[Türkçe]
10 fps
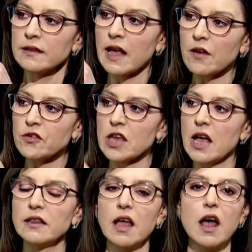
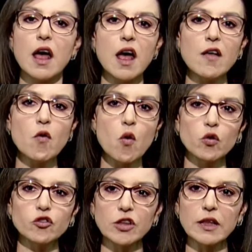Tavşan av
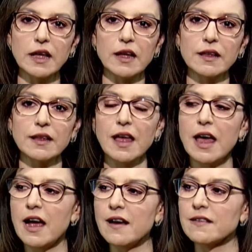olsa da
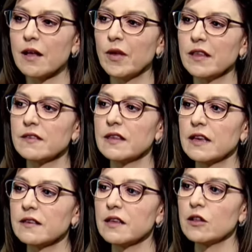her zaman
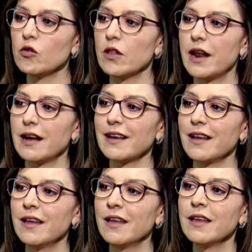sayısal olarak
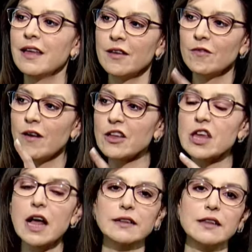
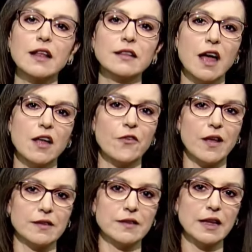vaşaktan daha
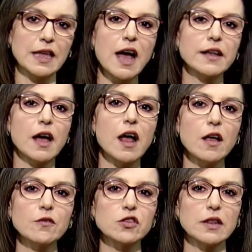fazla yani
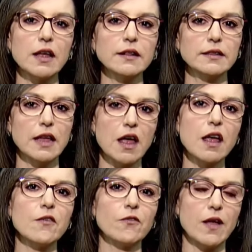avcıdan
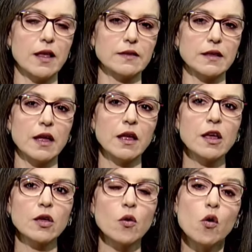daha fazla.
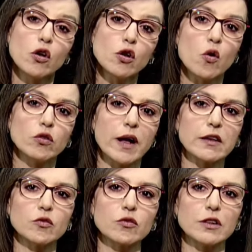Öyle
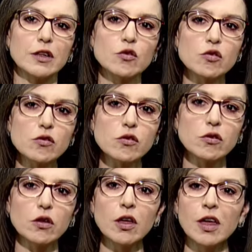olmak zorunda
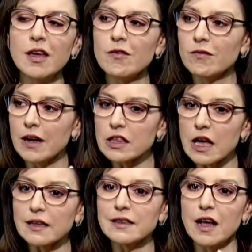çünkü
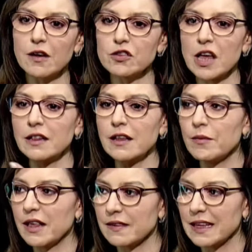vaşak
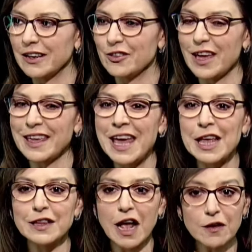tavşanla beslenecek.
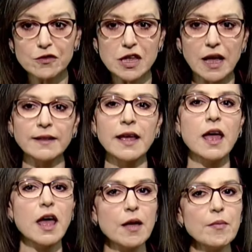Tavşan
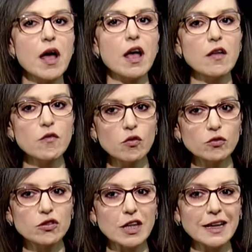hem av
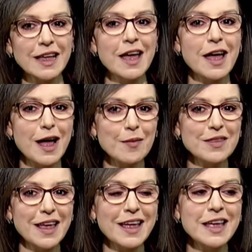olacak
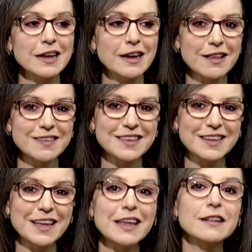hem de
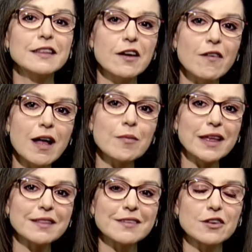neslini devam
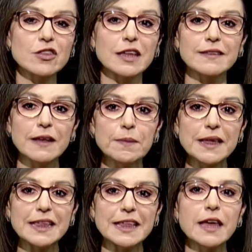ettirecek.
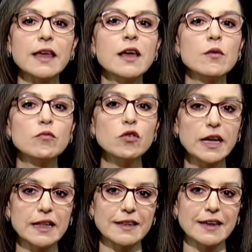Tabii ki
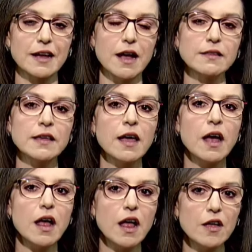buraya dikkat
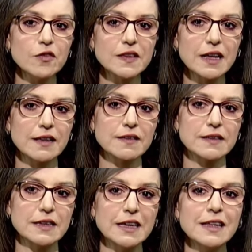av
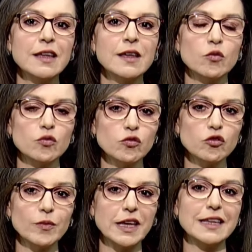sayısı
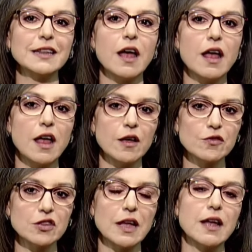unutmayın
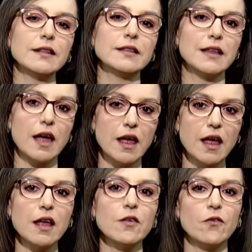avcıdan
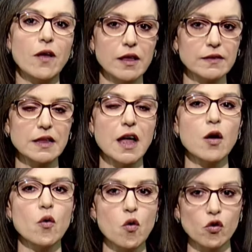daha
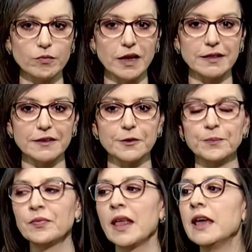fazla
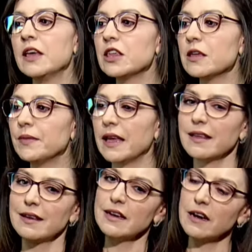olmalıdır.
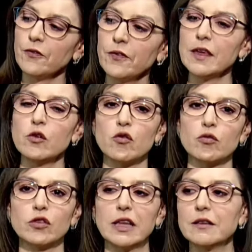Şimdi grafiği
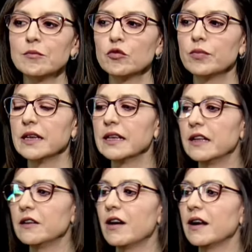yorumlayalım bu
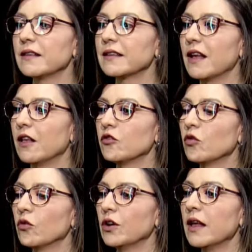bilgileri verdikten
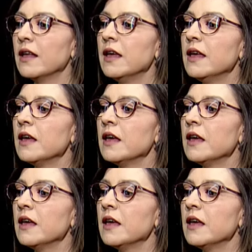sonra.